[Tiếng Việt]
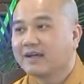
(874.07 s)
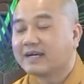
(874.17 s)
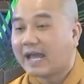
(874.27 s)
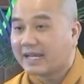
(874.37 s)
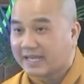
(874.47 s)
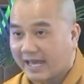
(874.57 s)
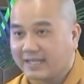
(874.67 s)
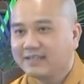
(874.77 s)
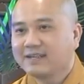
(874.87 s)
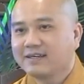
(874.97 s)
Ngày
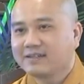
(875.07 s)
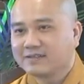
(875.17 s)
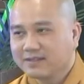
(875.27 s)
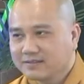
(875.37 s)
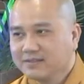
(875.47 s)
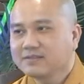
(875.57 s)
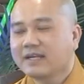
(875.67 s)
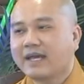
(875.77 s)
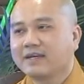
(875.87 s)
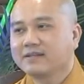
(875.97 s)
nay đất
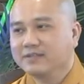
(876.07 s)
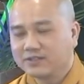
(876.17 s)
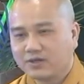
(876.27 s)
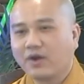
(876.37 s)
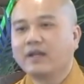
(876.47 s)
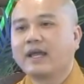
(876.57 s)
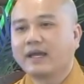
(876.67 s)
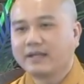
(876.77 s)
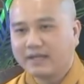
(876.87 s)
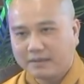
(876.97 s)
nước này được gọi
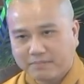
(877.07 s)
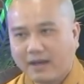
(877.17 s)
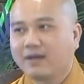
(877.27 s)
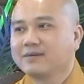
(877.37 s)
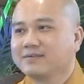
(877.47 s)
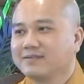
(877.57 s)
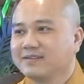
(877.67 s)
là Nepal.